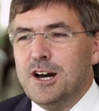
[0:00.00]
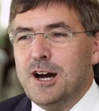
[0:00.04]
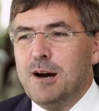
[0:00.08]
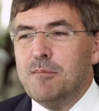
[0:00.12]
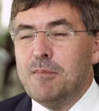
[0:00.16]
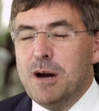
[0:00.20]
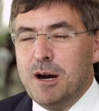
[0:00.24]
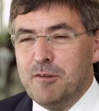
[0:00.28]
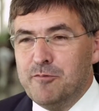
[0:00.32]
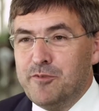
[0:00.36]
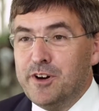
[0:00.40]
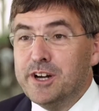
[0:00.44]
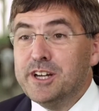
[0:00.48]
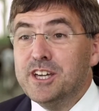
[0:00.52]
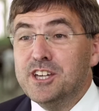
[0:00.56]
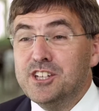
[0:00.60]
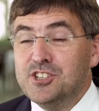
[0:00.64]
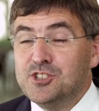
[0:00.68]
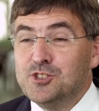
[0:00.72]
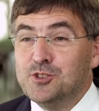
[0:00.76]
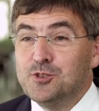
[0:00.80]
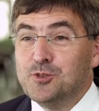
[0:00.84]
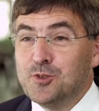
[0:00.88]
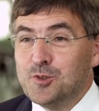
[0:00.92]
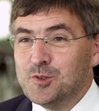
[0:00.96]
Am Anfang
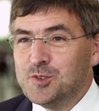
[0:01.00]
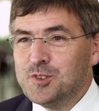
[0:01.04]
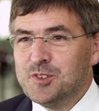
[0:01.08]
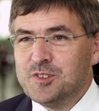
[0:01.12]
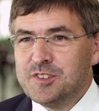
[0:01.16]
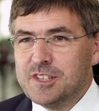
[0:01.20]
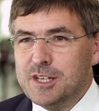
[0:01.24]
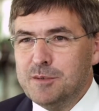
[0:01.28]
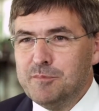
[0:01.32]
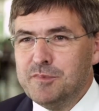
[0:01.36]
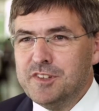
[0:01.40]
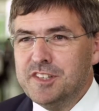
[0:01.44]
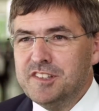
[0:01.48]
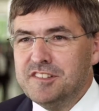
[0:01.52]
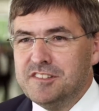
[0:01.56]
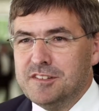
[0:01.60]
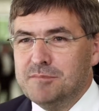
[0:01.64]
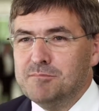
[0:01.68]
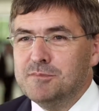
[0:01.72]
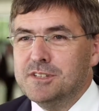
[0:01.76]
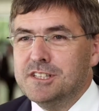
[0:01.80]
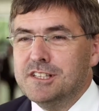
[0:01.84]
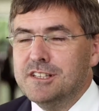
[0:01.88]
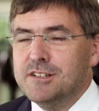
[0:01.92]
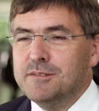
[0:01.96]
herrschte große
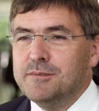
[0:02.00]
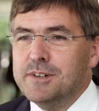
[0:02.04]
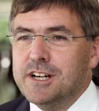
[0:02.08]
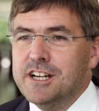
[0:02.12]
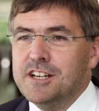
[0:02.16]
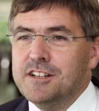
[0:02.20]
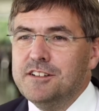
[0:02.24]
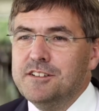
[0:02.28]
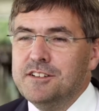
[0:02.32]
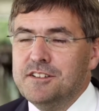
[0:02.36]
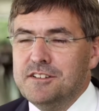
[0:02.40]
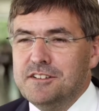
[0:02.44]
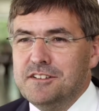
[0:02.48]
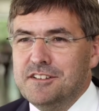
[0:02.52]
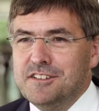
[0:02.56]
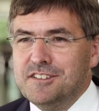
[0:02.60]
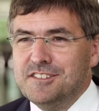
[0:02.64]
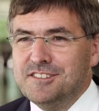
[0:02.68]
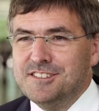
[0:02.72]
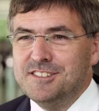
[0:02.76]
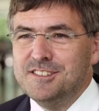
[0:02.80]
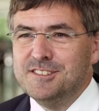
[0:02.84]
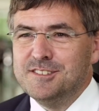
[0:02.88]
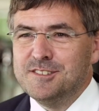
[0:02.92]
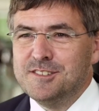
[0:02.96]
Skepsis. Mittlerweile
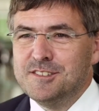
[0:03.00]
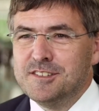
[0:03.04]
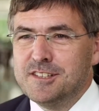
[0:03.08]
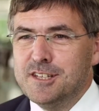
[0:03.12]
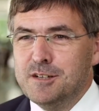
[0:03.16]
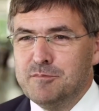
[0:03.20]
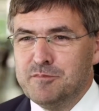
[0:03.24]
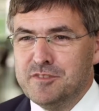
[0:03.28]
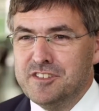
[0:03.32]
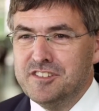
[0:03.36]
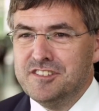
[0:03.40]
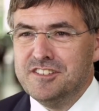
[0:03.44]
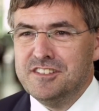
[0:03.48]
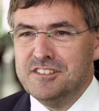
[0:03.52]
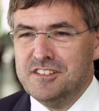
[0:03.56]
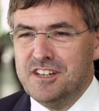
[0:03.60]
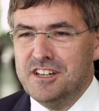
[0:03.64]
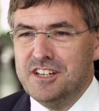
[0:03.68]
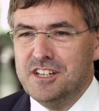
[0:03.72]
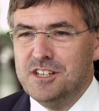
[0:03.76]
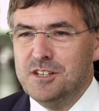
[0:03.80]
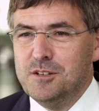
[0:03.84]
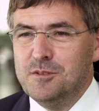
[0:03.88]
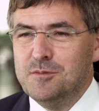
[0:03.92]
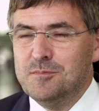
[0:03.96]
ist diese Skepsis
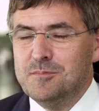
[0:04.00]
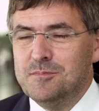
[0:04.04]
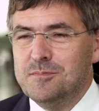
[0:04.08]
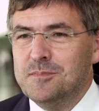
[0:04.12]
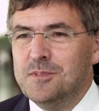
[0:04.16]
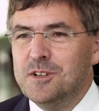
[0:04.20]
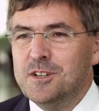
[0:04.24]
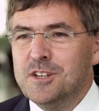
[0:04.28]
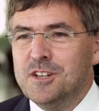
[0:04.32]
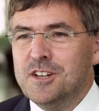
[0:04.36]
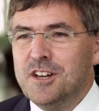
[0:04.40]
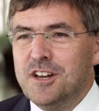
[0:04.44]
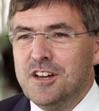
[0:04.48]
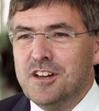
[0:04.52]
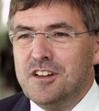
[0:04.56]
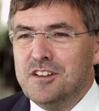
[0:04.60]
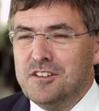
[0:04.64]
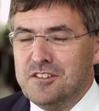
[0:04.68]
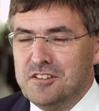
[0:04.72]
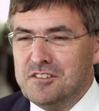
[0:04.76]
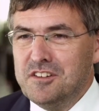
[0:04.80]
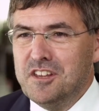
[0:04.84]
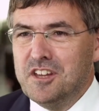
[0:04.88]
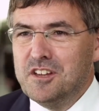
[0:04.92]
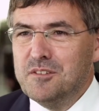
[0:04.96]
einem,
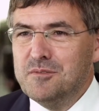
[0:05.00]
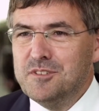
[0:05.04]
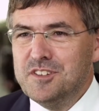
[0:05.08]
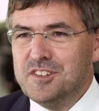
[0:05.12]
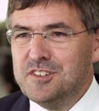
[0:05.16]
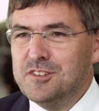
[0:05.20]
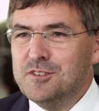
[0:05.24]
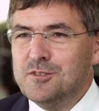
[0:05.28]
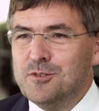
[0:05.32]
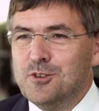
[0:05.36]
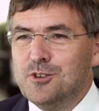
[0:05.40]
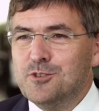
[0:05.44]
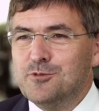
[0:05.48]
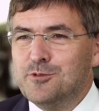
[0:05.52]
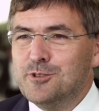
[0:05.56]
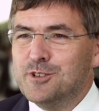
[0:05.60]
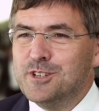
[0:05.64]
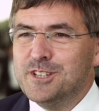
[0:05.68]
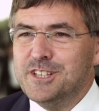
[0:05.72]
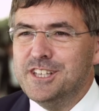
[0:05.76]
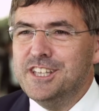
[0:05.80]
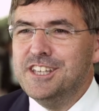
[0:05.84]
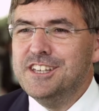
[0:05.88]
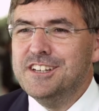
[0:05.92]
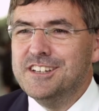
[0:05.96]
einer gewissen
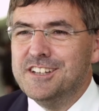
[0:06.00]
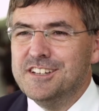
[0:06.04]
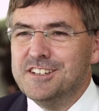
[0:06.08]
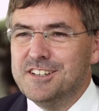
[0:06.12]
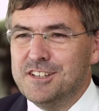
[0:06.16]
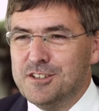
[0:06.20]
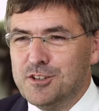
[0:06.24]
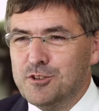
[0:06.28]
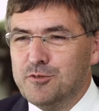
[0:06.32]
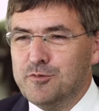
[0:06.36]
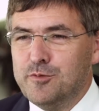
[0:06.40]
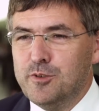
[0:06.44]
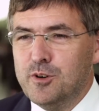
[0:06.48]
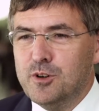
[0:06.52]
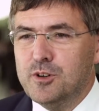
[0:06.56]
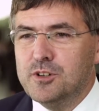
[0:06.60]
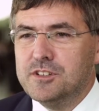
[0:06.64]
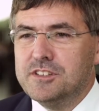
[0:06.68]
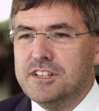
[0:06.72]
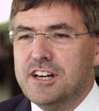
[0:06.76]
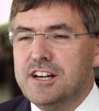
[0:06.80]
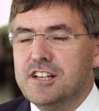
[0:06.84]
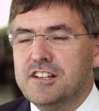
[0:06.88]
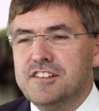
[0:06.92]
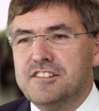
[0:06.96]
Euphorie
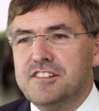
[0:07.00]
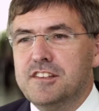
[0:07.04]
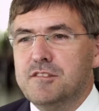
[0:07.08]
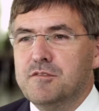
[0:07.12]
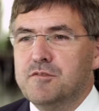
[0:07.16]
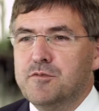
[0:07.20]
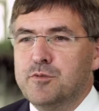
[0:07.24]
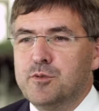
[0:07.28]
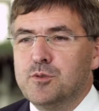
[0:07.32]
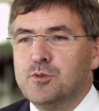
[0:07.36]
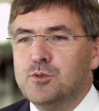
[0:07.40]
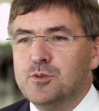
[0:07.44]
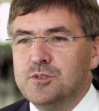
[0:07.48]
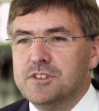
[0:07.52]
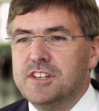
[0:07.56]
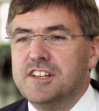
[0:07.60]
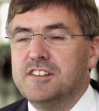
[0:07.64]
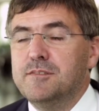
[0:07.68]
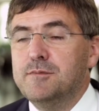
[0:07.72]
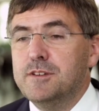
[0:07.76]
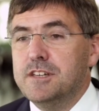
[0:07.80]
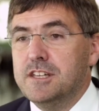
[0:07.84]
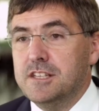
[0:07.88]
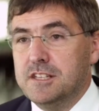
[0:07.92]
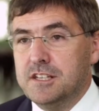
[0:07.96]
gefolgt. Alle sind froh,
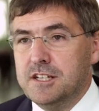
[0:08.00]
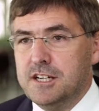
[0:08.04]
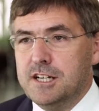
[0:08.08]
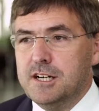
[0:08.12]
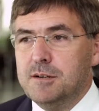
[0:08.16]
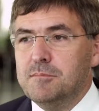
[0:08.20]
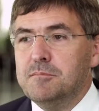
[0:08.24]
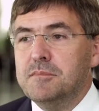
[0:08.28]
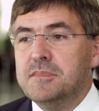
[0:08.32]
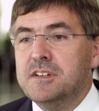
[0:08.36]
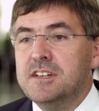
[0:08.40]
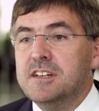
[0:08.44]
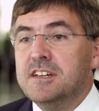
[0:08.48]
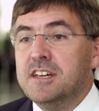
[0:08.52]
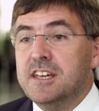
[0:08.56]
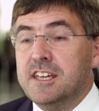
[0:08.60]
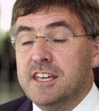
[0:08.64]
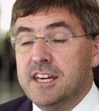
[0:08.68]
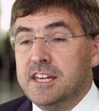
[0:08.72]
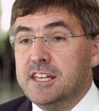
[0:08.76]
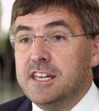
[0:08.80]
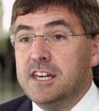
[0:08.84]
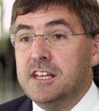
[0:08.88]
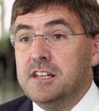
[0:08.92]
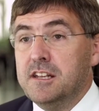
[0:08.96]
dass wir ihn haben
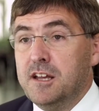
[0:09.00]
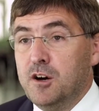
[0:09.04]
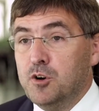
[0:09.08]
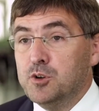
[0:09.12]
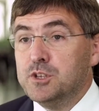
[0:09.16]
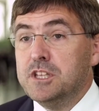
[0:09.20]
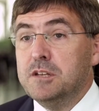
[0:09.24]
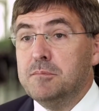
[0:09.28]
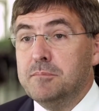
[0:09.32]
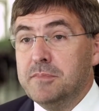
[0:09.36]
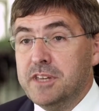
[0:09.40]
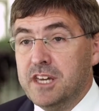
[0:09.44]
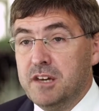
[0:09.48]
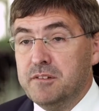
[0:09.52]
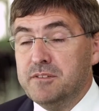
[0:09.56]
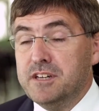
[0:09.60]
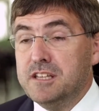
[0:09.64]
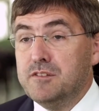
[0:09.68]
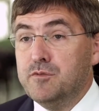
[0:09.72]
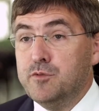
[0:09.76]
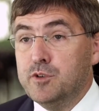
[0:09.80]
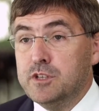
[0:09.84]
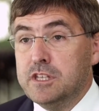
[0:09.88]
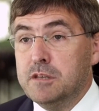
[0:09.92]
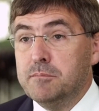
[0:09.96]
erkennen auch den
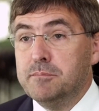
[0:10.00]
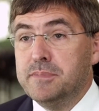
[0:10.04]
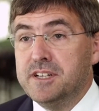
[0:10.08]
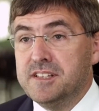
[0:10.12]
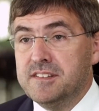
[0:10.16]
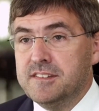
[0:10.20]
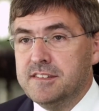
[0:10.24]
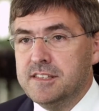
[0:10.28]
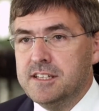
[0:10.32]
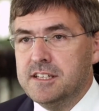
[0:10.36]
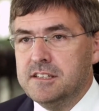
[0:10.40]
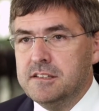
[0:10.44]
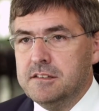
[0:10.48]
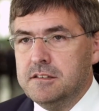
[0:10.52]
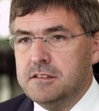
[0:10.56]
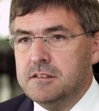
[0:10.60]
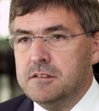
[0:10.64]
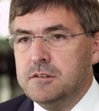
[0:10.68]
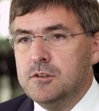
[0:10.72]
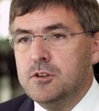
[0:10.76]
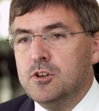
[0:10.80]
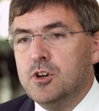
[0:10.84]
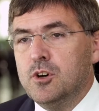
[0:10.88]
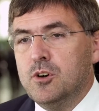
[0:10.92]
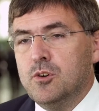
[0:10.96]
Mehrwert für den
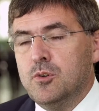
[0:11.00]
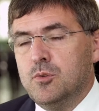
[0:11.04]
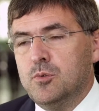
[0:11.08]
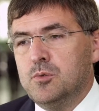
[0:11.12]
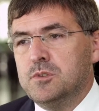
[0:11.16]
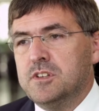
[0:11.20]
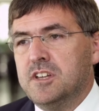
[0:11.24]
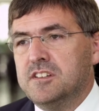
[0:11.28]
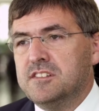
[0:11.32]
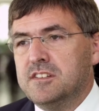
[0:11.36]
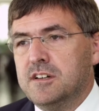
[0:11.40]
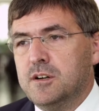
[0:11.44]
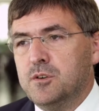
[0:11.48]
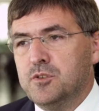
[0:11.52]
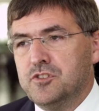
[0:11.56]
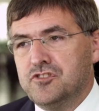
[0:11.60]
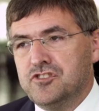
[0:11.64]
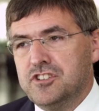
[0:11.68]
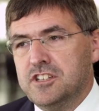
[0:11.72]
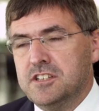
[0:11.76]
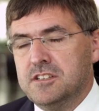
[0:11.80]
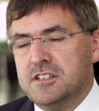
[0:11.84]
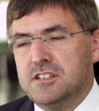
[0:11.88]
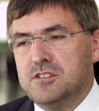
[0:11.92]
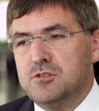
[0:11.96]
Patienten. Und das Haus
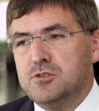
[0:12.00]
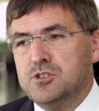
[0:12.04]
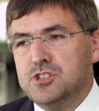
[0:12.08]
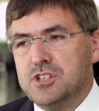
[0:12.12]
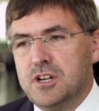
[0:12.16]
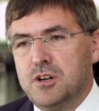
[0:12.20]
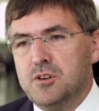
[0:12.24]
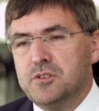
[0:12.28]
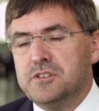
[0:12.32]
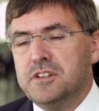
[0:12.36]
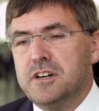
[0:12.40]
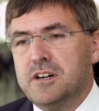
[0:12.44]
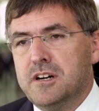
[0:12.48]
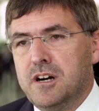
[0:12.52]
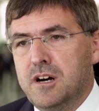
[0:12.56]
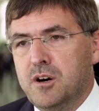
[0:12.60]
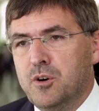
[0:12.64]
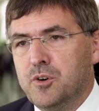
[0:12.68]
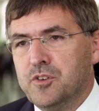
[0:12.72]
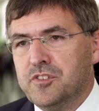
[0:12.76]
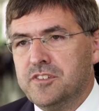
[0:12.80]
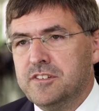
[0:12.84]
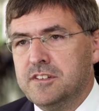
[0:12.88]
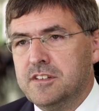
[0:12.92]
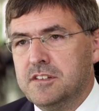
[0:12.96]
steht natürlich auch nach
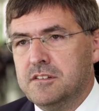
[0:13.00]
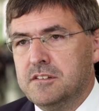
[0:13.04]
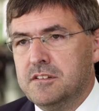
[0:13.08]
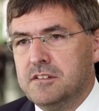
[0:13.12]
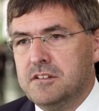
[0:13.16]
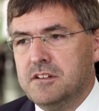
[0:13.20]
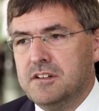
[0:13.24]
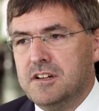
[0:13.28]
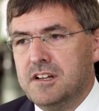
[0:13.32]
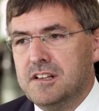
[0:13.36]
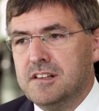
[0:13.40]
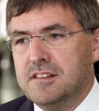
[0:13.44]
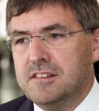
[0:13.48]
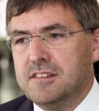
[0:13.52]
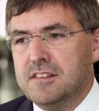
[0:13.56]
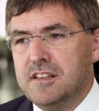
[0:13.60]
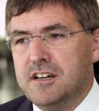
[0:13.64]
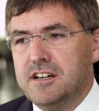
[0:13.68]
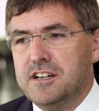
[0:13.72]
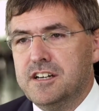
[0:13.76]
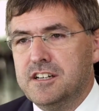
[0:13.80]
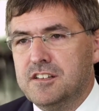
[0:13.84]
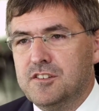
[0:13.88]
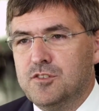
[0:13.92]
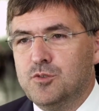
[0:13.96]
außen hin als
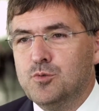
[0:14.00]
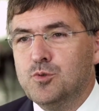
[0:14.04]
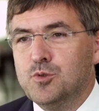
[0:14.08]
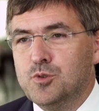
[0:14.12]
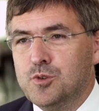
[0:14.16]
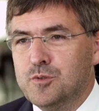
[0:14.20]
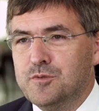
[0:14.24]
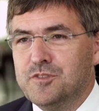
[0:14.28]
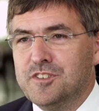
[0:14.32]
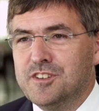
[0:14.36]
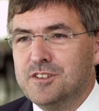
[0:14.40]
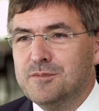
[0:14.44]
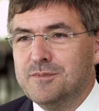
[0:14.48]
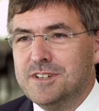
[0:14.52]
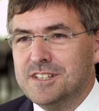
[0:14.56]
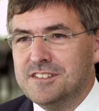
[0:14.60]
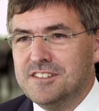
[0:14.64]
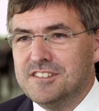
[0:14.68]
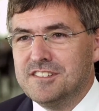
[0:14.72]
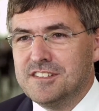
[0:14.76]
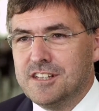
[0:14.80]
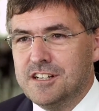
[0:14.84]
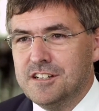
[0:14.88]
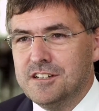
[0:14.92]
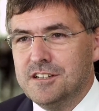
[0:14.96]
ein
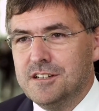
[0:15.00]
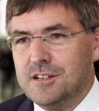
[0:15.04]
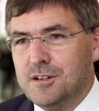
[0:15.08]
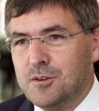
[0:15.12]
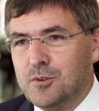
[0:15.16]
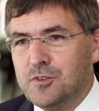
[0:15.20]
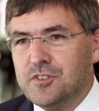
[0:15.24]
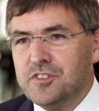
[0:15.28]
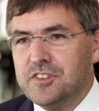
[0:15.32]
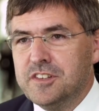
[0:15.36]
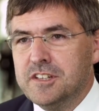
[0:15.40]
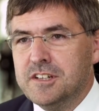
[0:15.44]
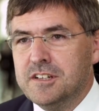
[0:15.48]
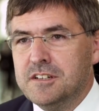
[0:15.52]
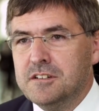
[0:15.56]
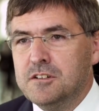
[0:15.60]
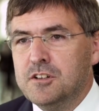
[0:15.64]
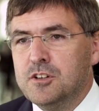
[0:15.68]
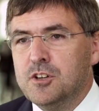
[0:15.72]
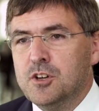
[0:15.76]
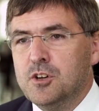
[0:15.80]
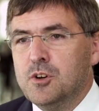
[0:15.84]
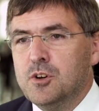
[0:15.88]
zukunftsgewandtes Krankenhaus da.